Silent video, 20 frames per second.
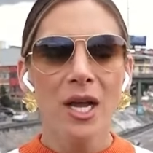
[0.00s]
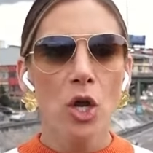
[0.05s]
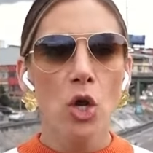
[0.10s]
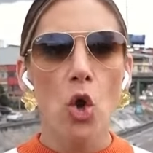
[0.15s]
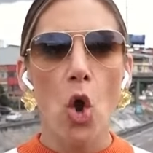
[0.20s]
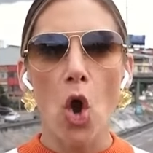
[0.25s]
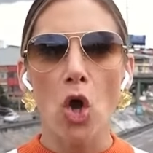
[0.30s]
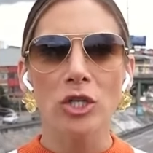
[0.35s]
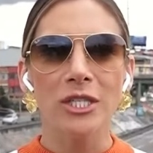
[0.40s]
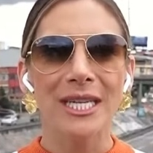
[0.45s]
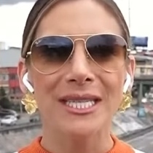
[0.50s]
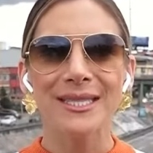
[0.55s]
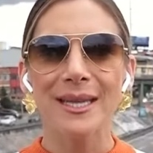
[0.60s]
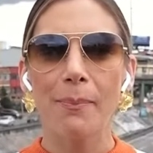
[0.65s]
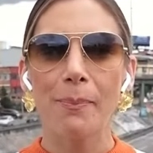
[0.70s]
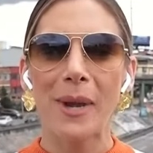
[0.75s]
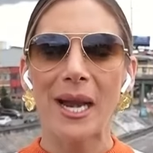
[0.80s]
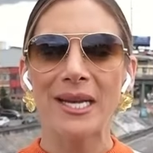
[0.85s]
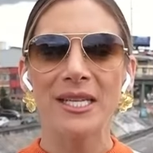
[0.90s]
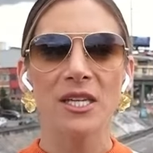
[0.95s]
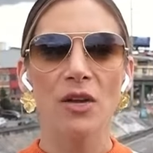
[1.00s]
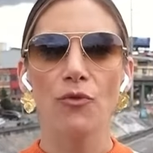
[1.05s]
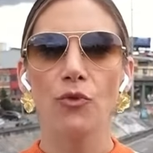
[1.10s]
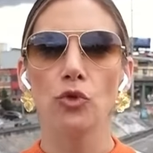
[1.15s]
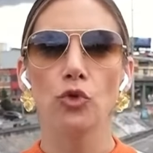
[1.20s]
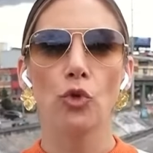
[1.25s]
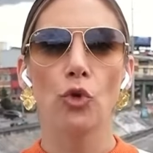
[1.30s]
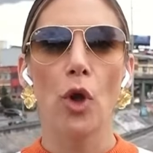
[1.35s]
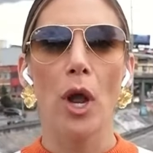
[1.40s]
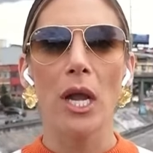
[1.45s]
cosas de planes a
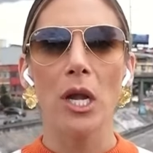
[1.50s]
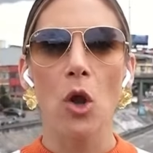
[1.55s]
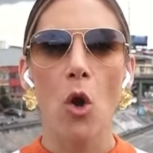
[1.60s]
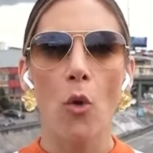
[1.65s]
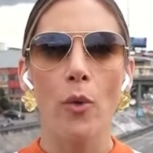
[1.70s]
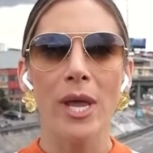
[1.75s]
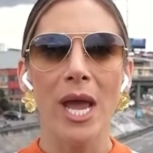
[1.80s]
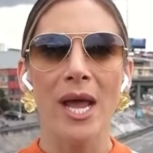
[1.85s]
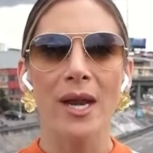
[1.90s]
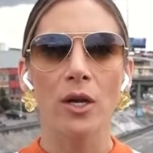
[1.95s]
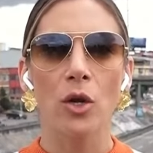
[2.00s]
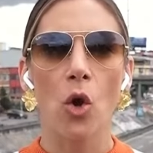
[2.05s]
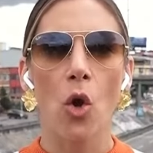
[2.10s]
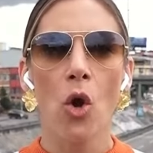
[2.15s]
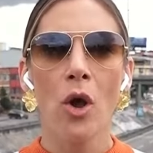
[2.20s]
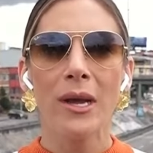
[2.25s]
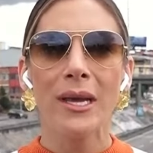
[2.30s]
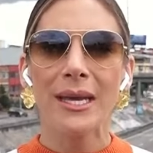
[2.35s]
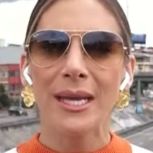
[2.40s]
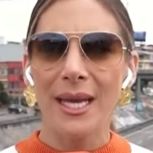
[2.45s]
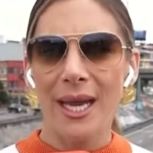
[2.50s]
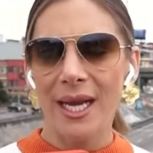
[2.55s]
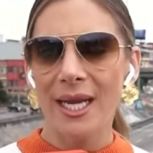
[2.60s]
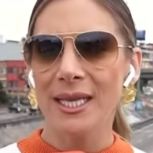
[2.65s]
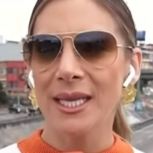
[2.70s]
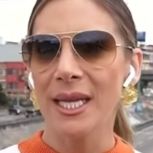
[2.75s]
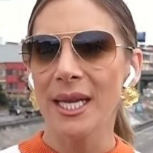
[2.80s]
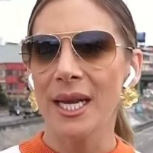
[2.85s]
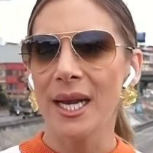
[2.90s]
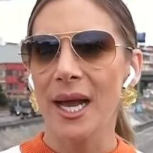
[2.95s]
futuro del gobierno. Quiere
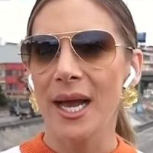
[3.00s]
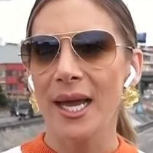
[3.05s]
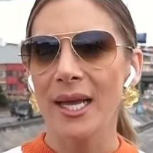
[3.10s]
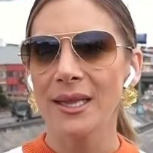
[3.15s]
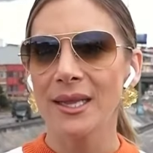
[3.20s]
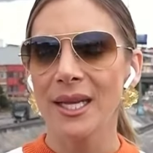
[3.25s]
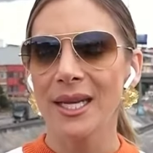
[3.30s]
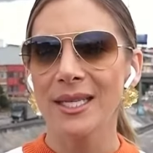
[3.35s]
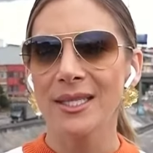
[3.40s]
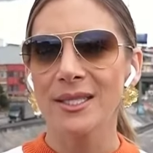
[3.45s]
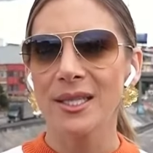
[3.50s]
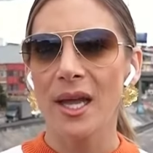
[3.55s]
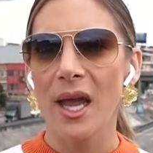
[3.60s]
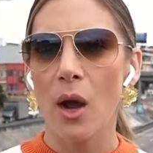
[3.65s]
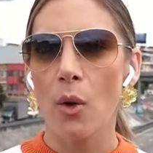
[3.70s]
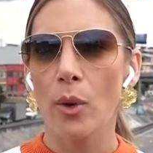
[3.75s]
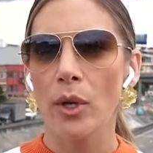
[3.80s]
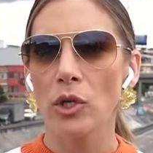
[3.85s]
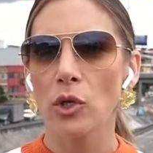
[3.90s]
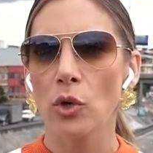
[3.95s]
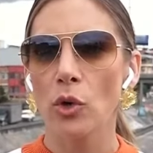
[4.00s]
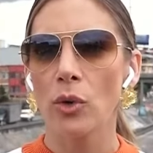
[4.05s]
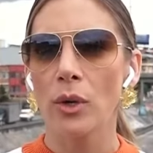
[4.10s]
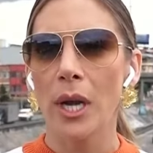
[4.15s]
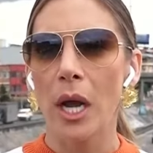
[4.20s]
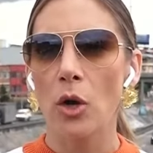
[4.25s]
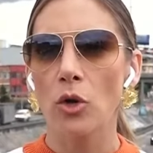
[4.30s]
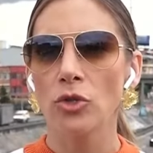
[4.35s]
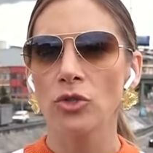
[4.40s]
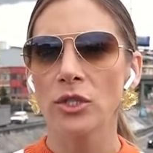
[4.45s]
tener a gente que esté de acuerdo con
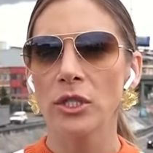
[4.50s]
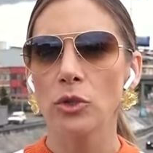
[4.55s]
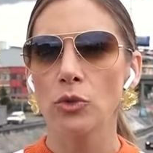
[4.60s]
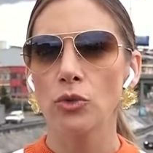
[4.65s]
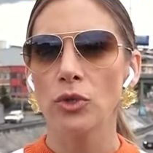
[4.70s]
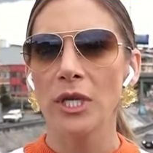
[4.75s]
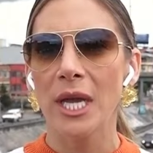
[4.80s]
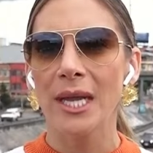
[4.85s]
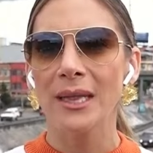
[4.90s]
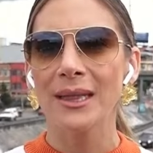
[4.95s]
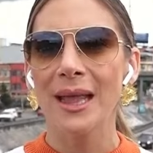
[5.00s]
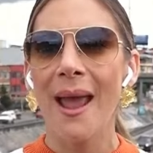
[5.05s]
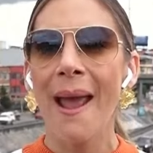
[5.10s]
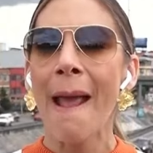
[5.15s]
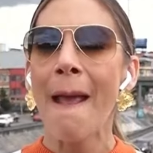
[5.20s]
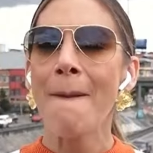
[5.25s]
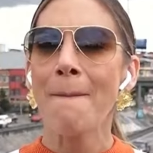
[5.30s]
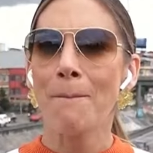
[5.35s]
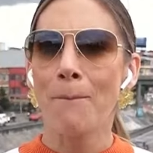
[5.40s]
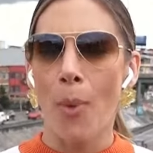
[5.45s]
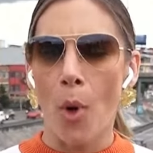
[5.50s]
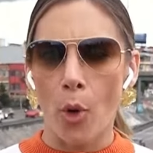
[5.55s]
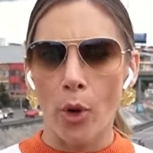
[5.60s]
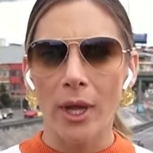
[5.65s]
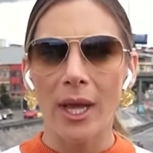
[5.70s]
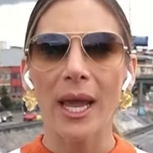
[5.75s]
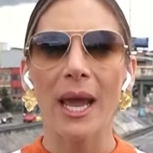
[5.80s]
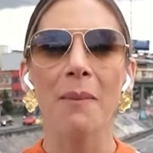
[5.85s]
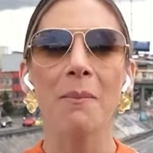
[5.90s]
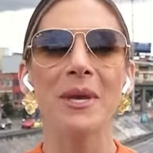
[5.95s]
una constituyente. ¿Por
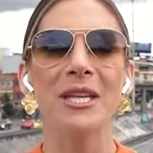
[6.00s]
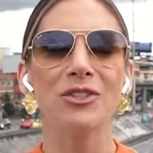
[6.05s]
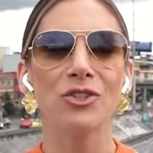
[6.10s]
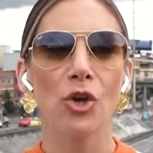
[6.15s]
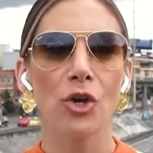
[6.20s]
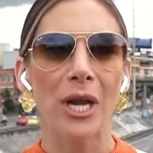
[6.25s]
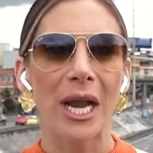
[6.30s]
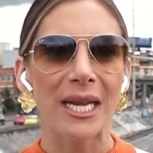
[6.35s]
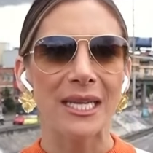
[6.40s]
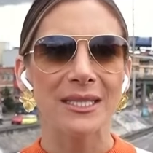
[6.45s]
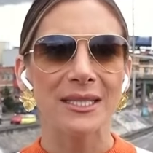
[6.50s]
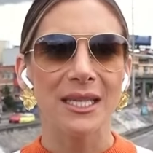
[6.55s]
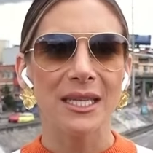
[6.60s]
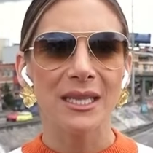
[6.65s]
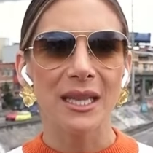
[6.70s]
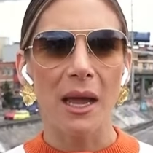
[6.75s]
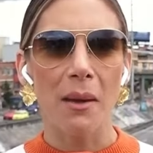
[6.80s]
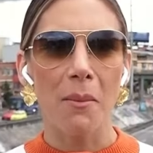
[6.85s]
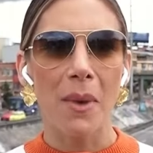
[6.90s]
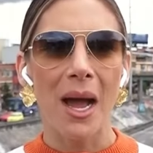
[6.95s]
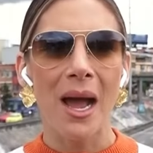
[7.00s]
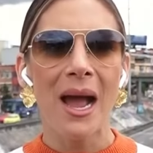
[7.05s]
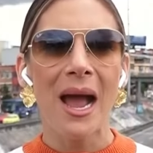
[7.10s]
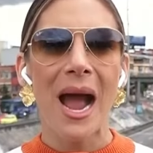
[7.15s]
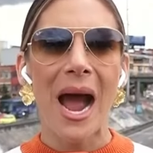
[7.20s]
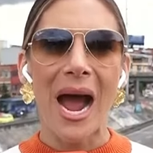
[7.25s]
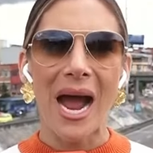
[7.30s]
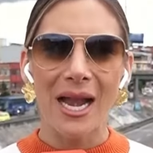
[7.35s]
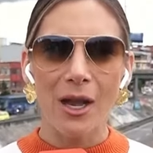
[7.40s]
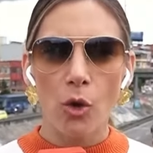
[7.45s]
qué mencionar este tema
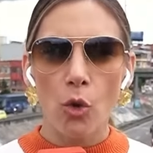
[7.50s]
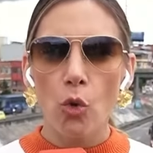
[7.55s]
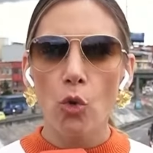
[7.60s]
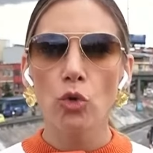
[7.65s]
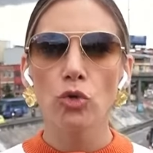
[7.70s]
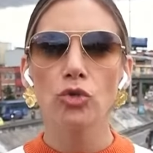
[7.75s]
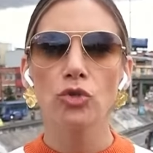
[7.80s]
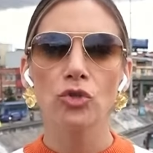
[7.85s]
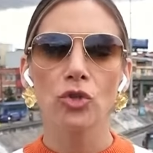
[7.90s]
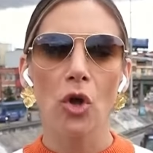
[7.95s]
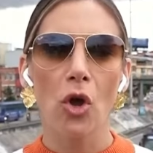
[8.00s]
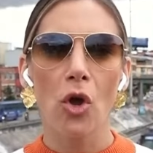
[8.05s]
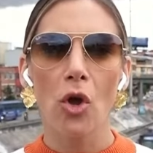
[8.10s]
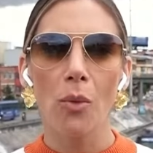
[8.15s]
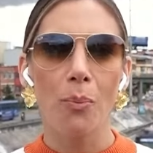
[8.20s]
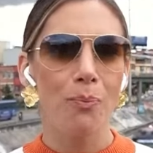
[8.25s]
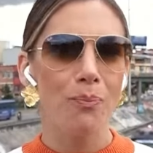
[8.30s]
al justo